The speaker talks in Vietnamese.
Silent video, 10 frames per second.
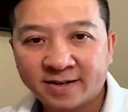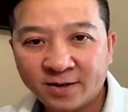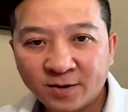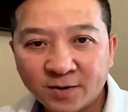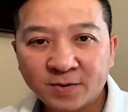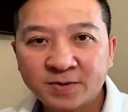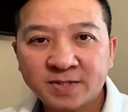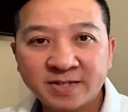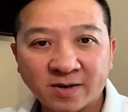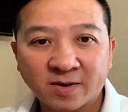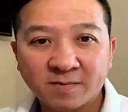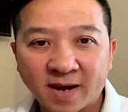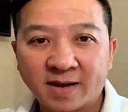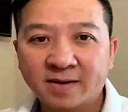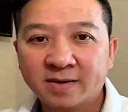Hello, xin chào các
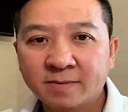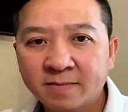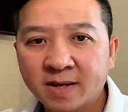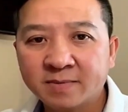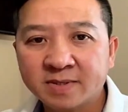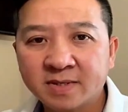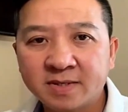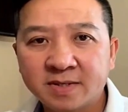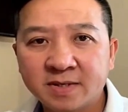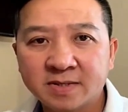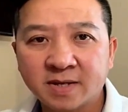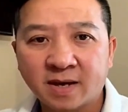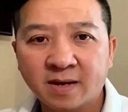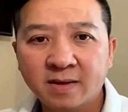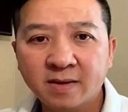bạn. Hôm nay mình xin chia
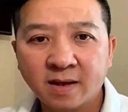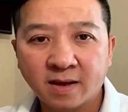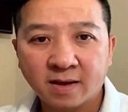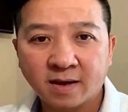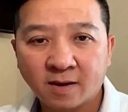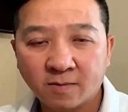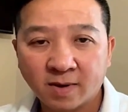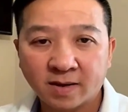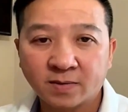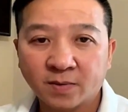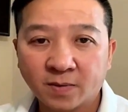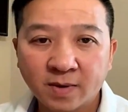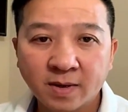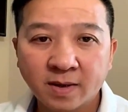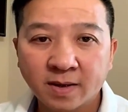sẻ vấn đề học hành của
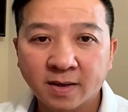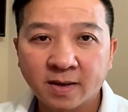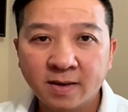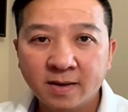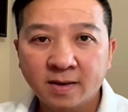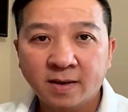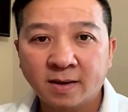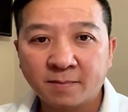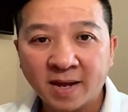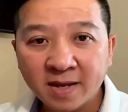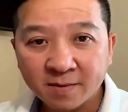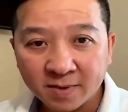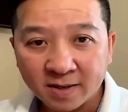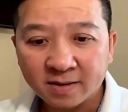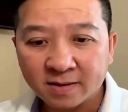ờ, thằng bé nhà mình.